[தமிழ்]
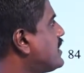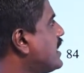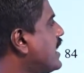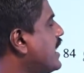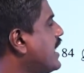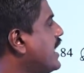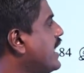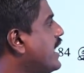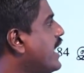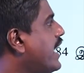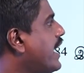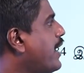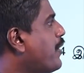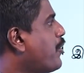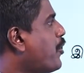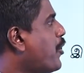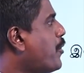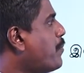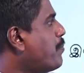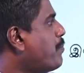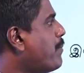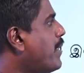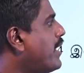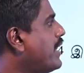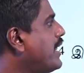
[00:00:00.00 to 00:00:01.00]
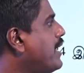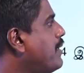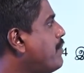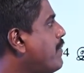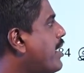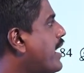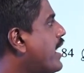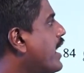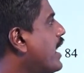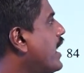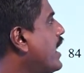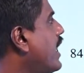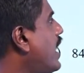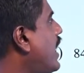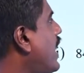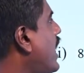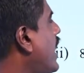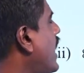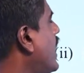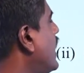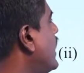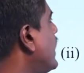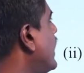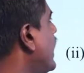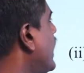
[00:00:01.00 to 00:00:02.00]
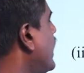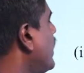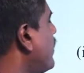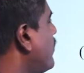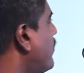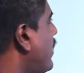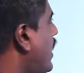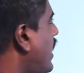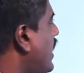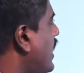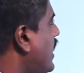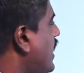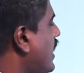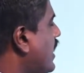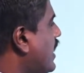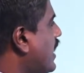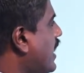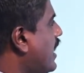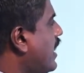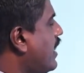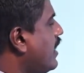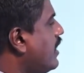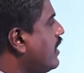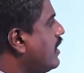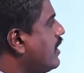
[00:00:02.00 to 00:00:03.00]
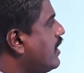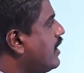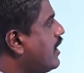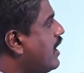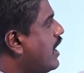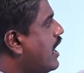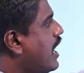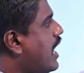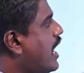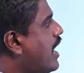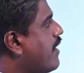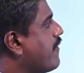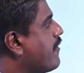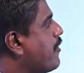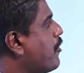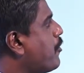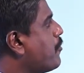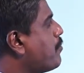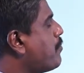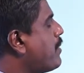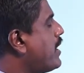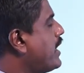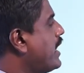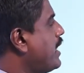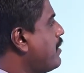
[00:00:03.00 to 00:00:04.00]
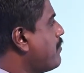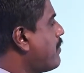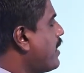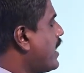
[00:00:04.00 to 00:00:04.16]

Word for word: சிறிய ஒன்பதின் மடங்கள் அனைத்தையும் எழுதுக ஆவி ஒன்பதின்